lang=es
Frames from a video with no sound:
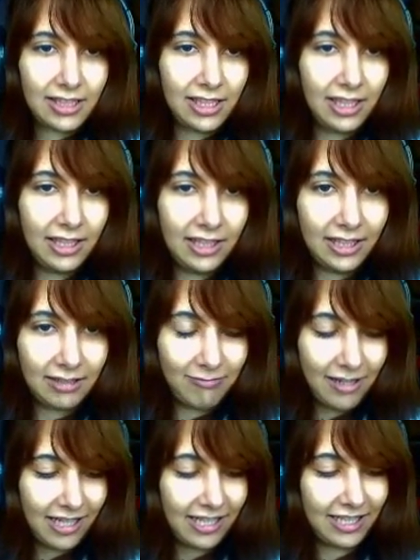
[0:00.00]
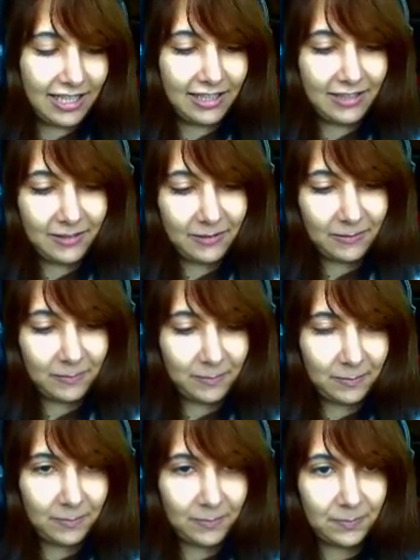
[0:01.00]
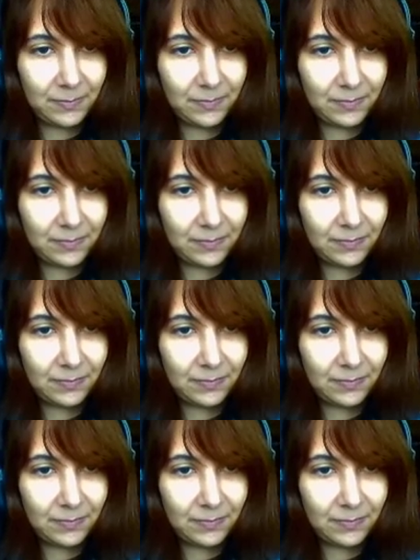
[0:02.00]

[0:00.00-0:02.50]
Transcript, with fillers: y, hay y una ballesta,